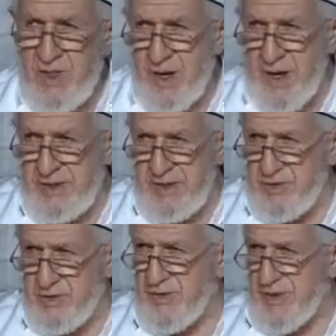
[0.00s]

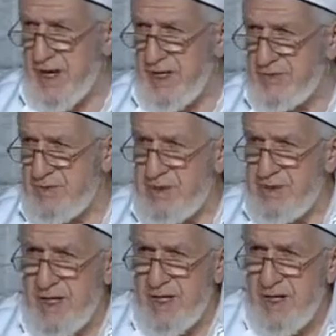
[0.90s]
hazırun ve dersimiz
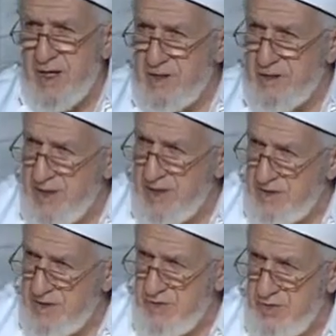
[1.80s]
dinleyen
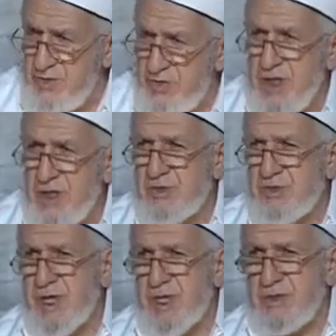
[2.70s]
kardeşlerimizin tüm
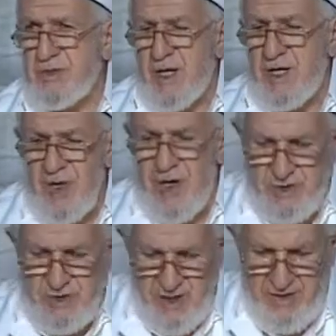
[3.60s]
geçmişlerimizin erva
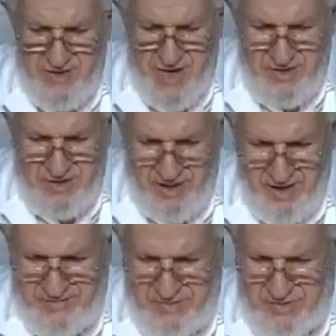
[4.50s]
için El Fatiha.